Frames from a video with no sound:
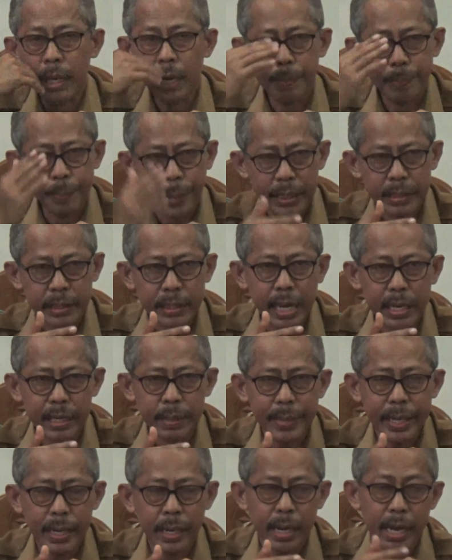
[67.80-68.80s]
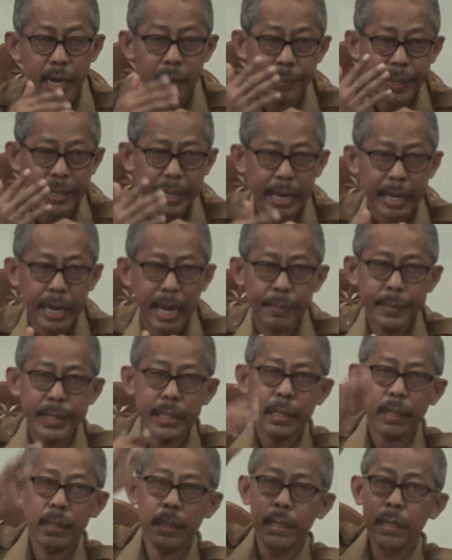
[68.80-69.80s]
Lepas dari LPK
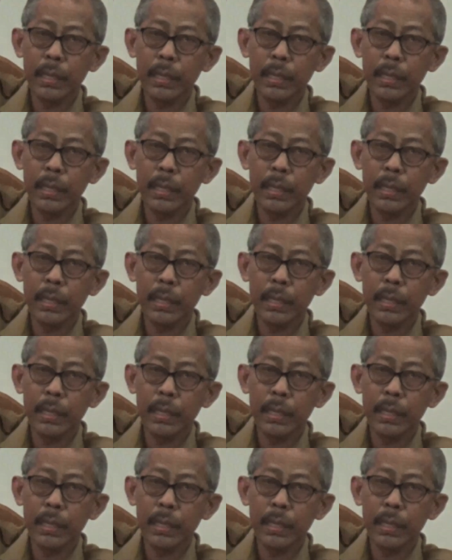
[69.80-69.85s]
kami,